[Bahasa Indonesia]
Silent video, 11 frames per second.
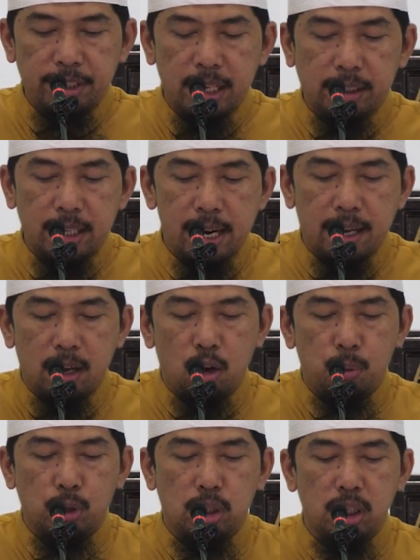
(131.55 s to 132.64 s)
di antara
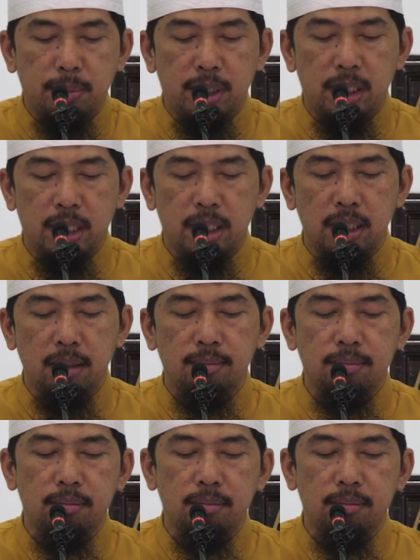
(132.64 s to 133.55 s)
kaum muslimin